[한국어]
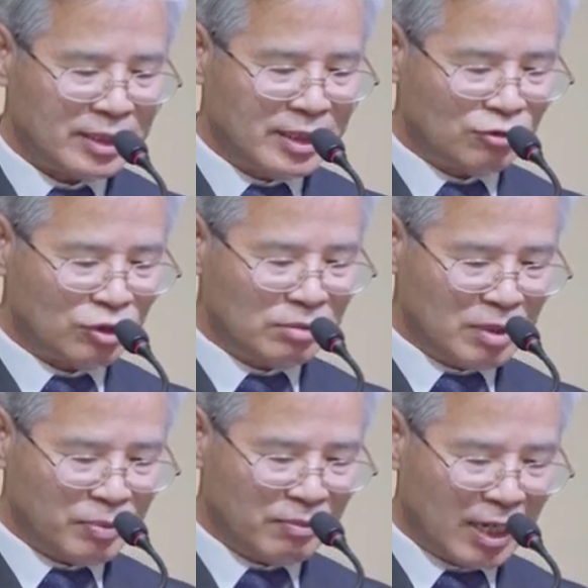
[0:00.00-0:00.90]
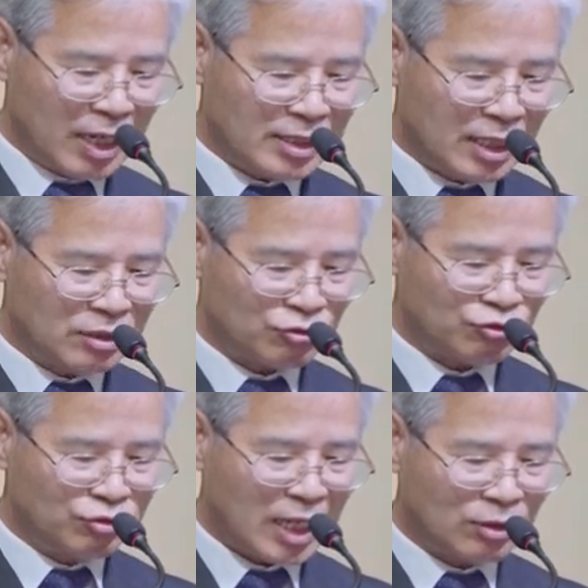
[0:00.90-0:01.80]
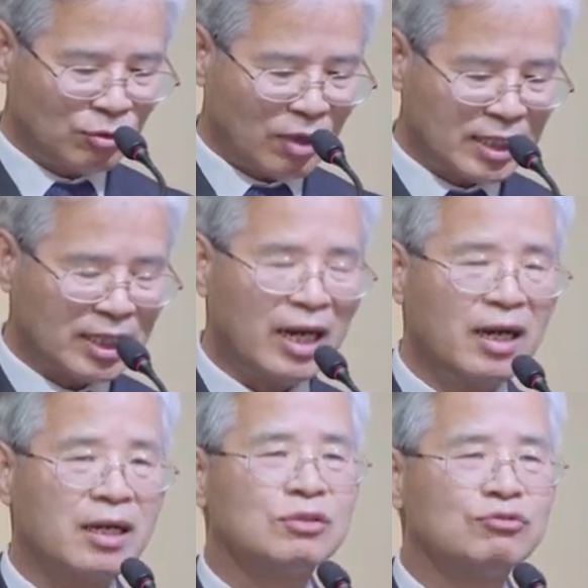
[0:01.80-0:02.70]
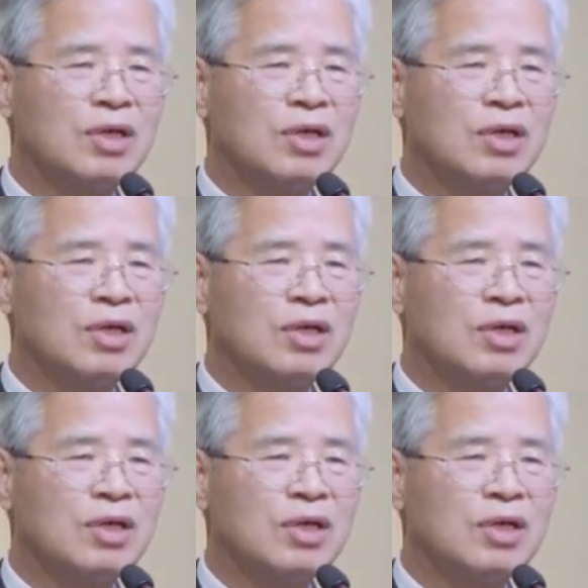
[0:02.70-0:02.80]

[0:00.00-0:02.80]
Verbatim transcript: 예수님을 비방한 자는 두 강도가 아니라